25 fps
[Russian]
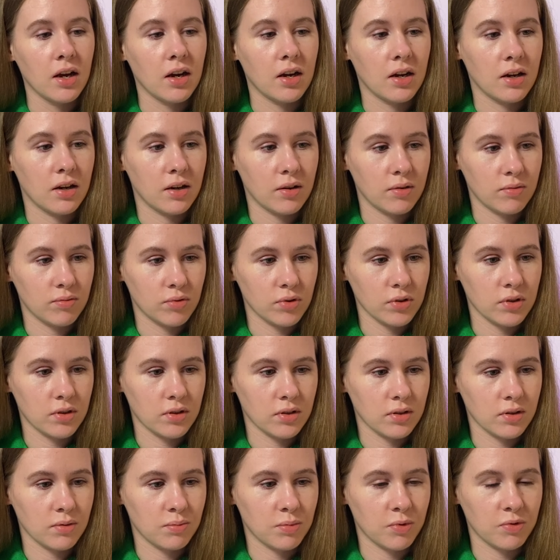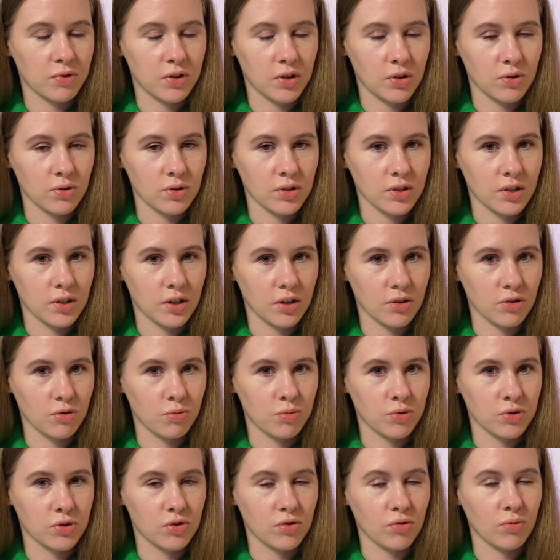А, вот, э, повторюсь, храню
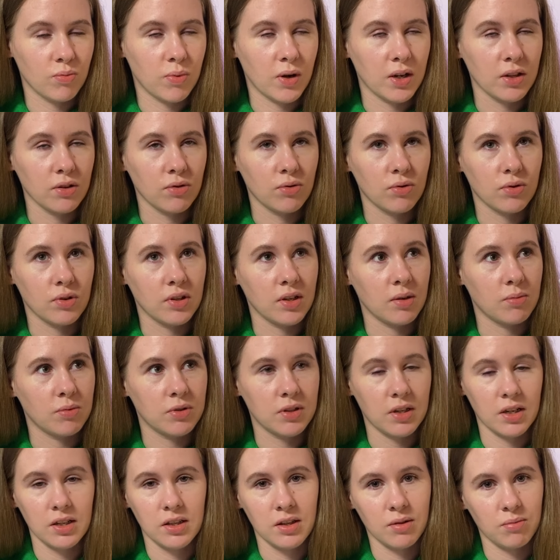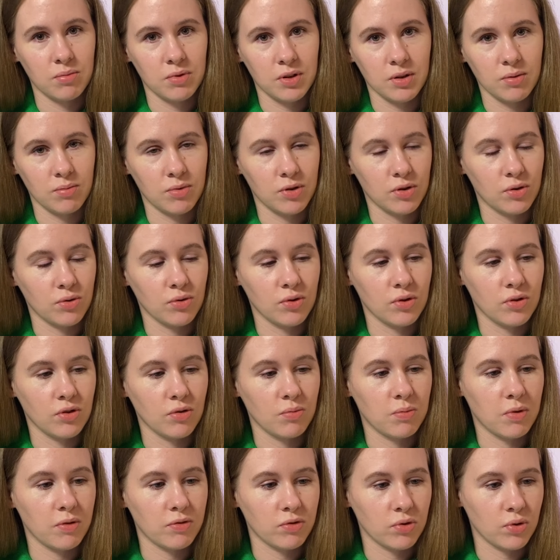пустую банку и обязательно приобрету ее
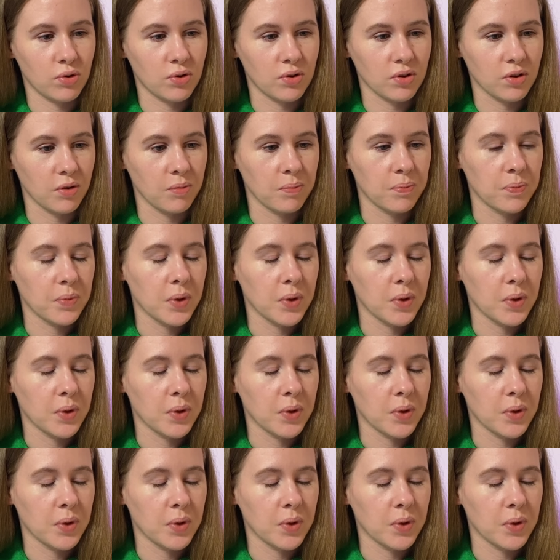повторно.